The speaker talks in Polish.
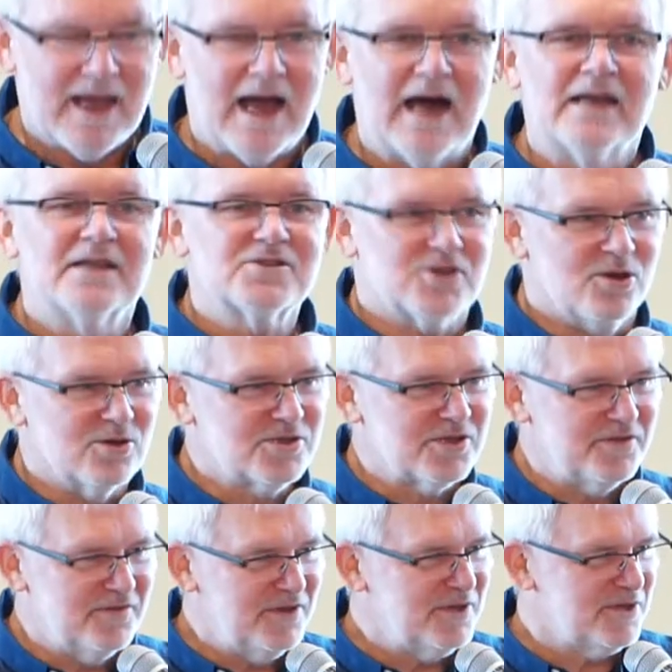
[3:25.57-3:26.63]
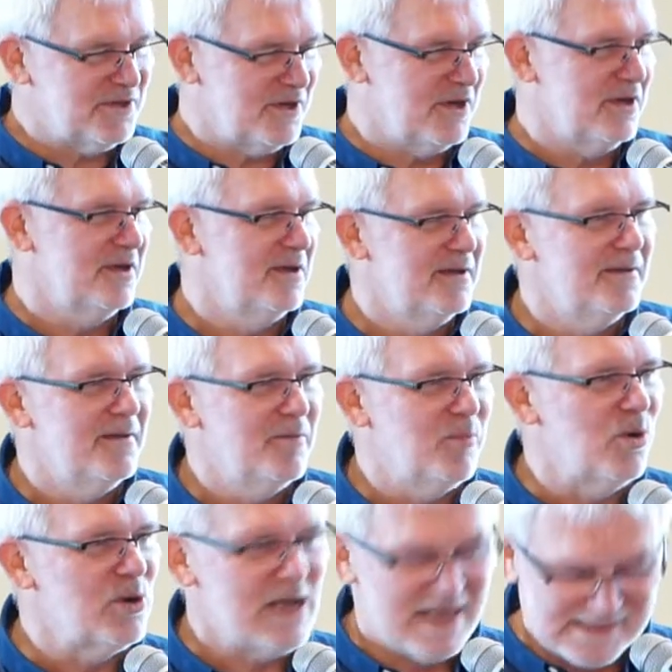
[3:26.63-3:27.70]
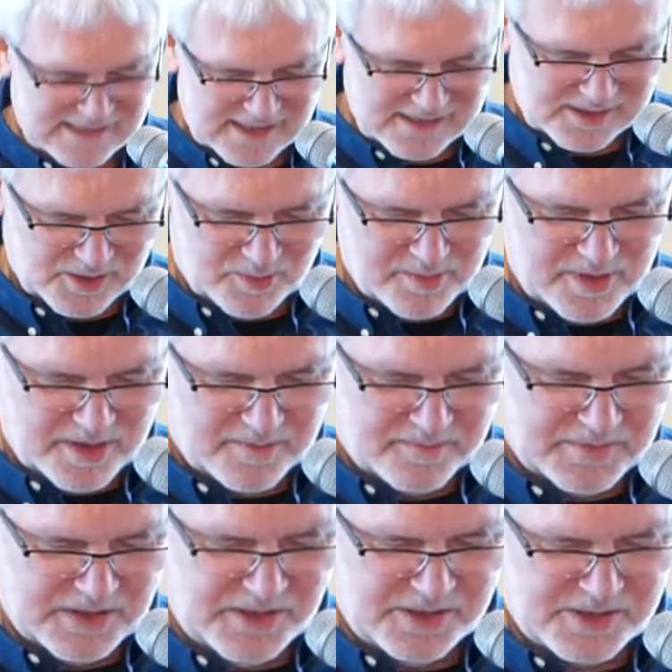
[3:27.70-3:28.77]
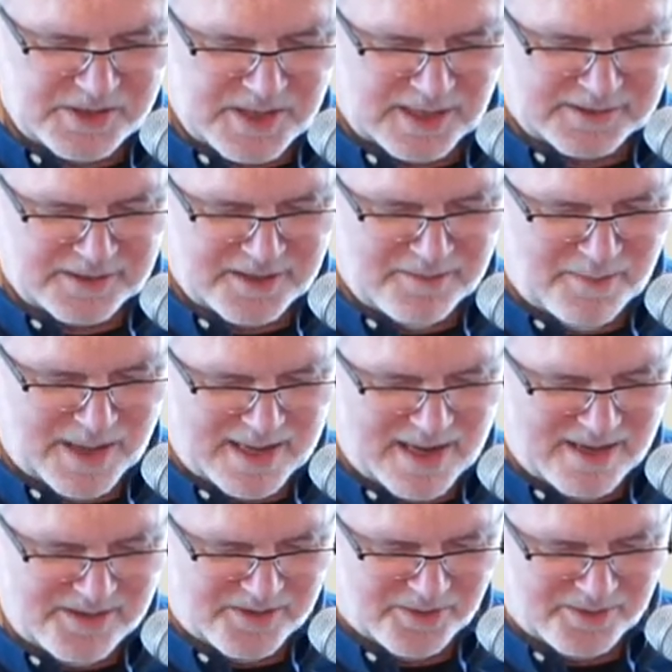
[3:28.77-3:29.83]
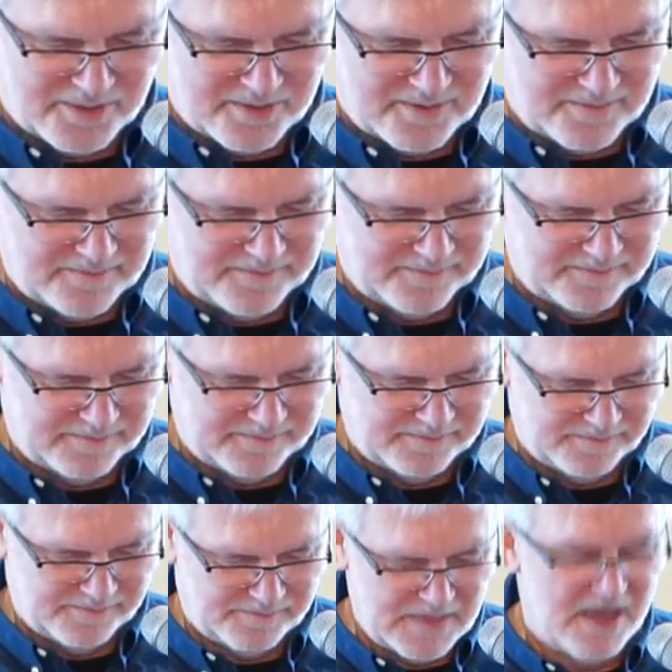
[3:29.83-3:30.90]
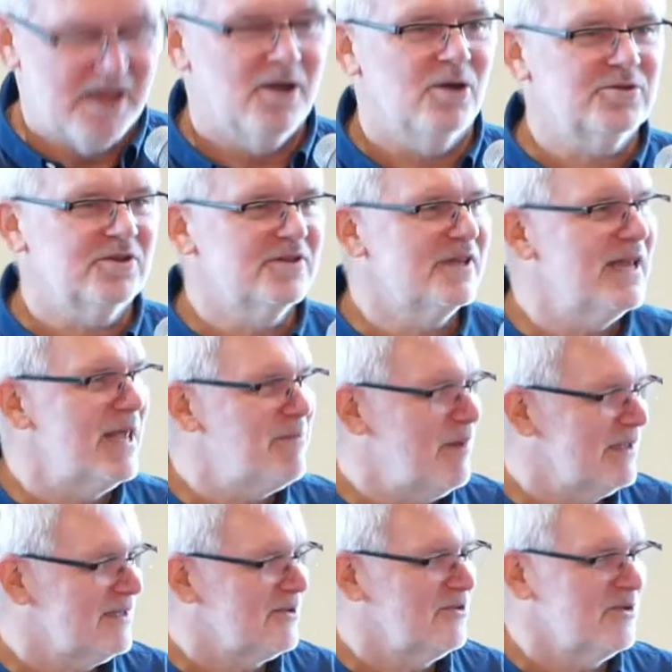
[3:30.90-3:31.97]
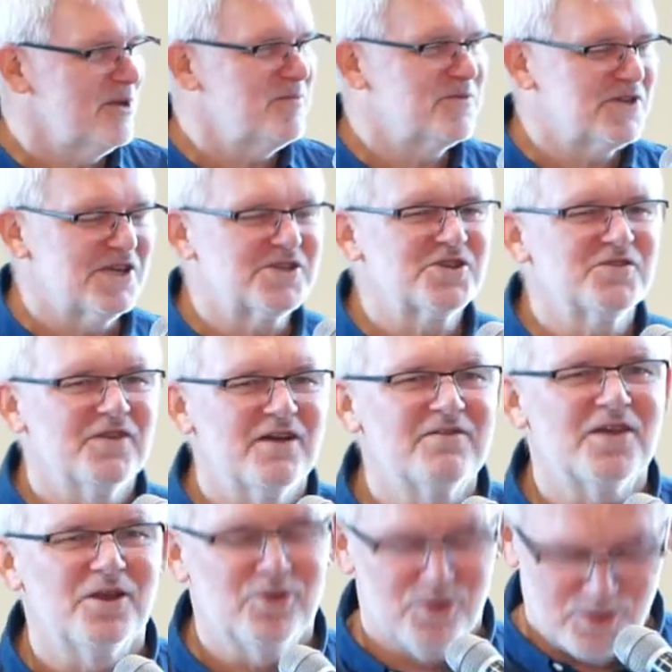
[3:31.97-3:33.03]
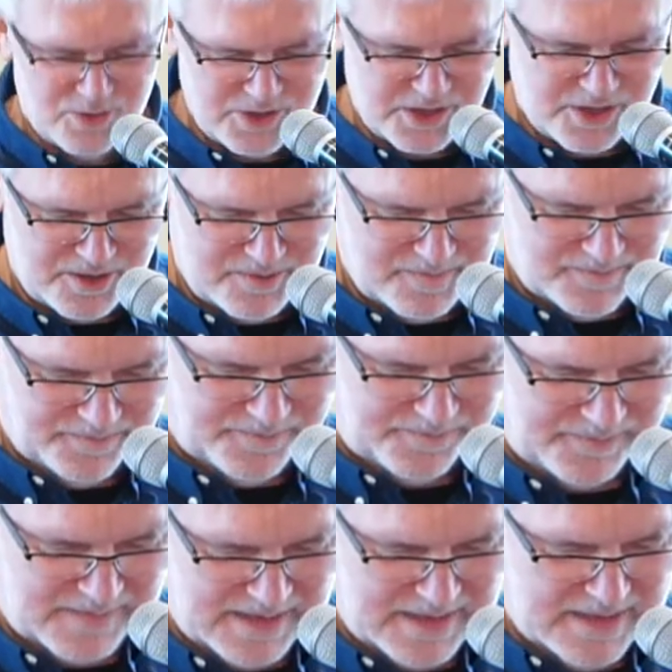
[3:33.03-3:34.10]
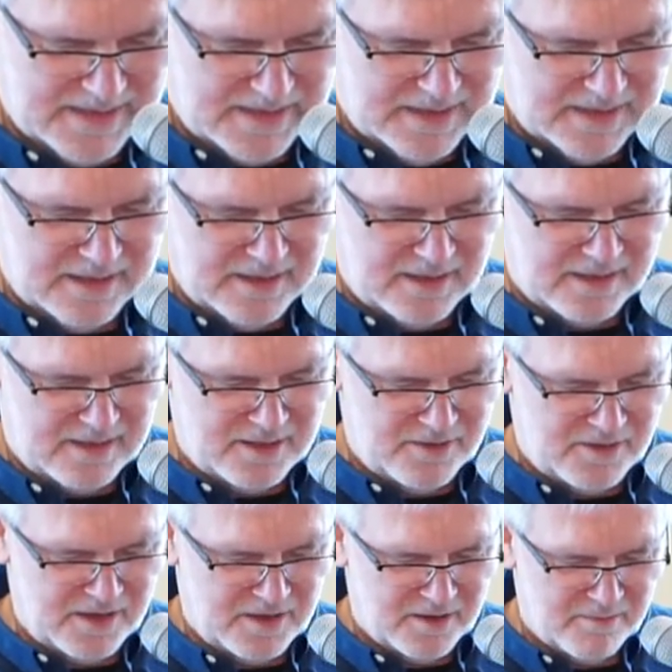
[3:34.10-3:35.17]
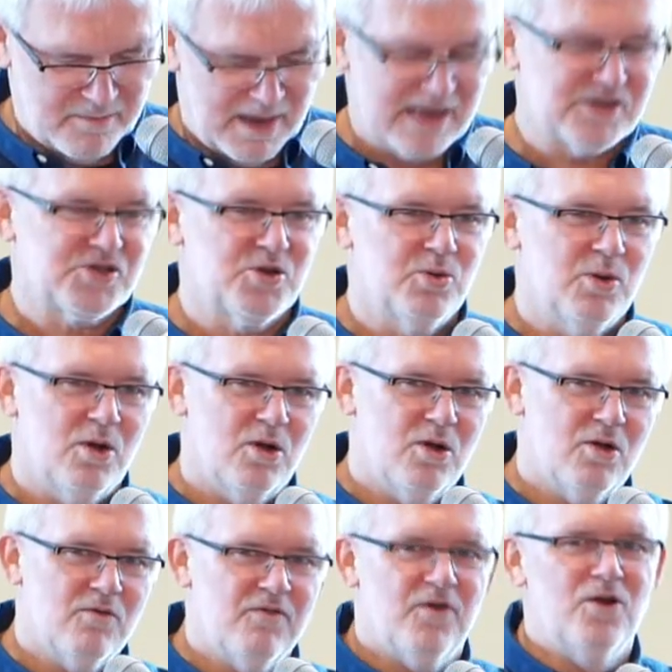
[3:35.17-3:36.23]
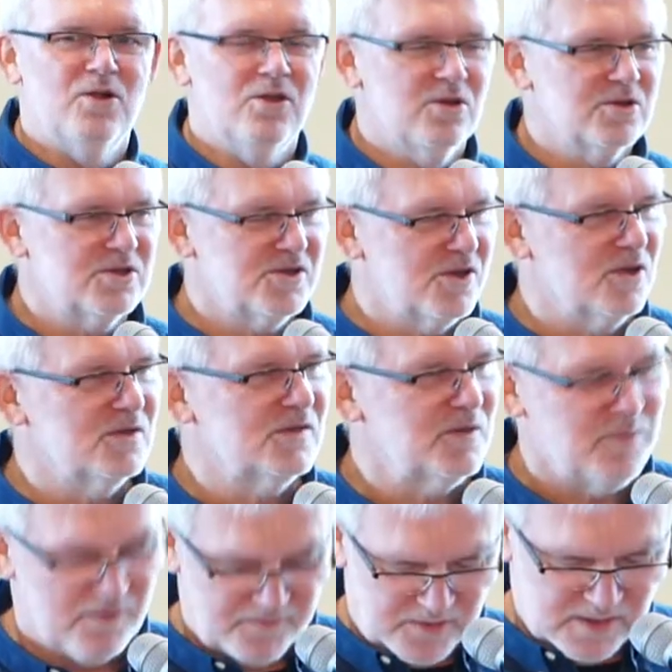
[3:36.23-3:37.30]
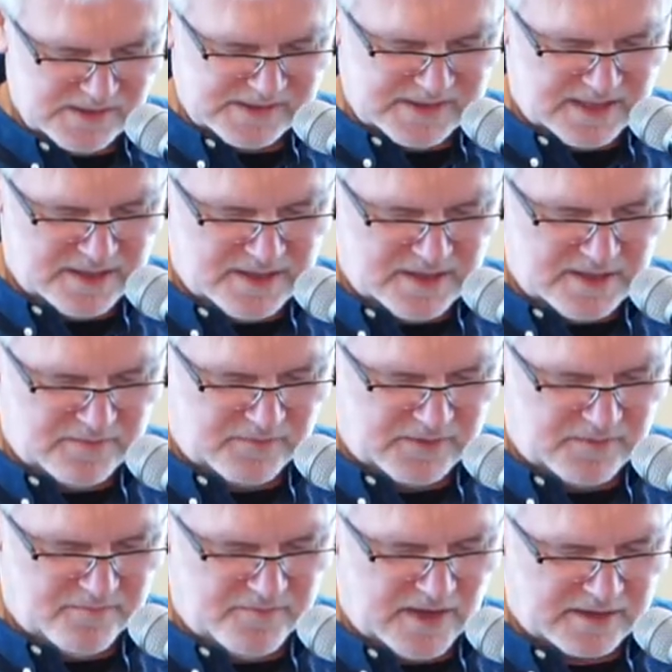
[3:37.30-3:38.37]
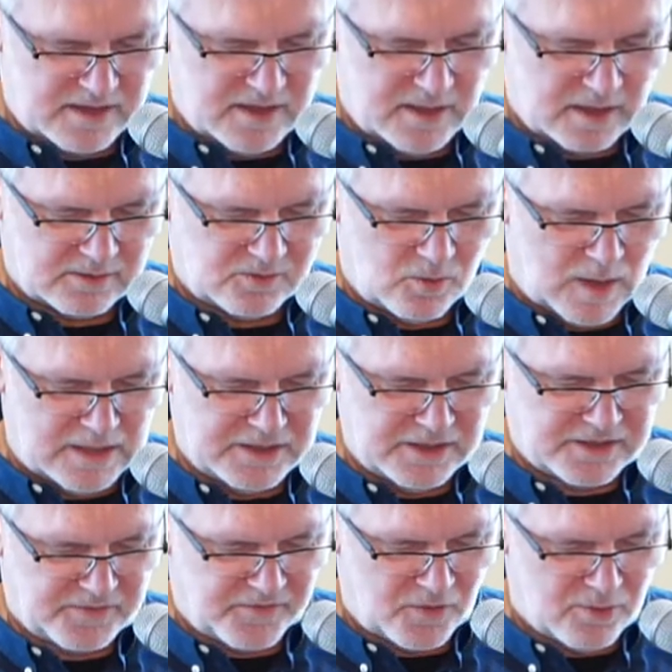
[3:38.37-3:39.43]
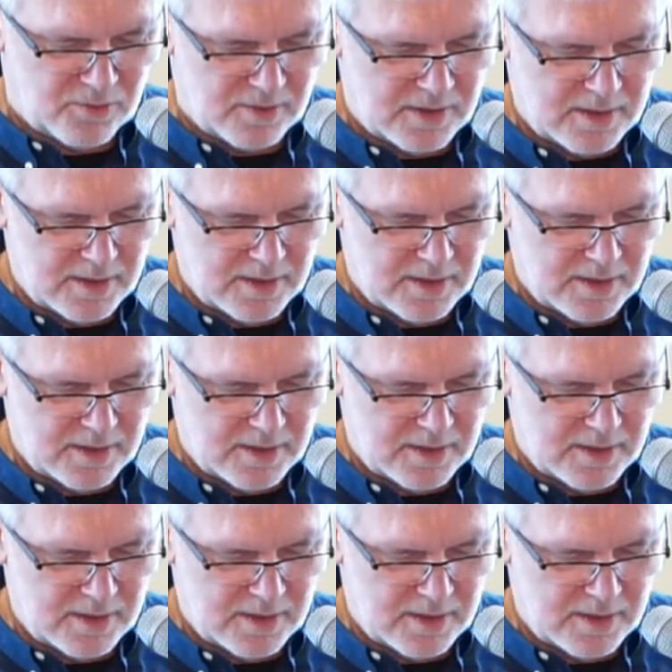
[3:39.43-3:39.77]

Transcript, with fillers: Ależ oczywiście, poradzę sobie, idź na ten maraton, Oto dylemat, który przeżywa wielu ludzi. Jedni marzą o wolności od zobowiązań, w jakich aktualnie tkwią,